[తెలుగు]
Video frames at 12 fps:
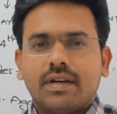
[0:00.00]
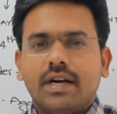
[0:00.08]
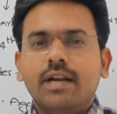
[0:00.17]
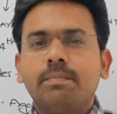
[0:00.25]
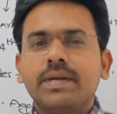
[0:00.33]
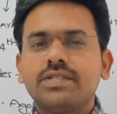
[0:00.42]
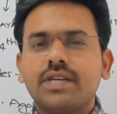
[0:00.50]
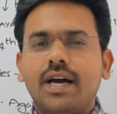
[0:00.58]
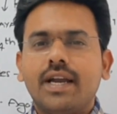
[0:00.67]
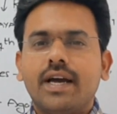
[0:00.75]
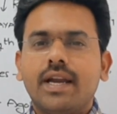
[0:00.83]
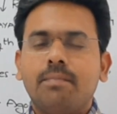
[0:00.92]

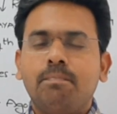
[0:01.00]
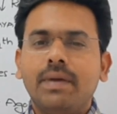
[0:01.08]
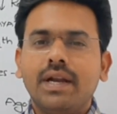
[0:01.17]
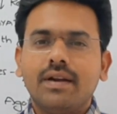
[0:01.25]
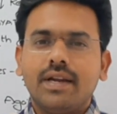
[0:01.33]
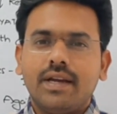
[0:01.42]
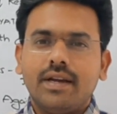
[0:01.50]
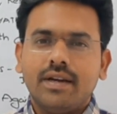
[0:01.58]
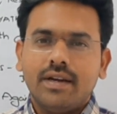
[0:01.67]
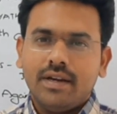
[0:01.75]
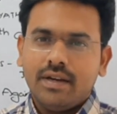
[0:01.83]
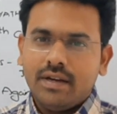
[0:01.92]
కల్పించాలి అనే బిల్లుని
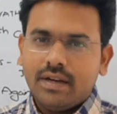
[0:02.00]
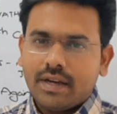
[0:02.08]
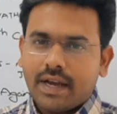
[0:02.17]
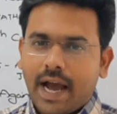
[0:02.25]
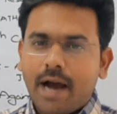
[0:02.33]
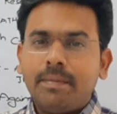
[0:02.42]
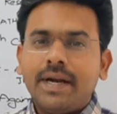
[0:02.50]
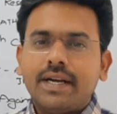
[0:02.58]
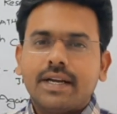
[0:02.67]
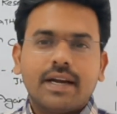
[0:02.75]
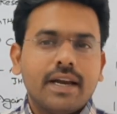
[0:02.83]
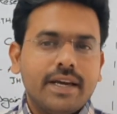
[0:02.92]

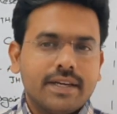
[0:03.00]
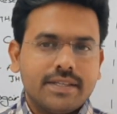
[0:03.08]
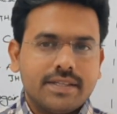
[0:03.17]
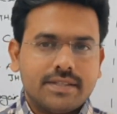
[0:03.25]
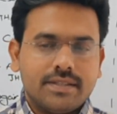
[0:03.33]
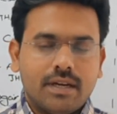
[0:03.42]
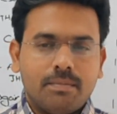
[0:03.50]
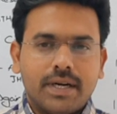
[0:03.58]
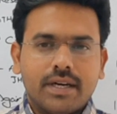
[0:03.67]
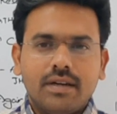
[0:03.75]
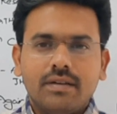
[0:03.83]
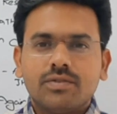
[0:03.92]
క్యాబినెట్ క్లియర్ చేసిందనమాట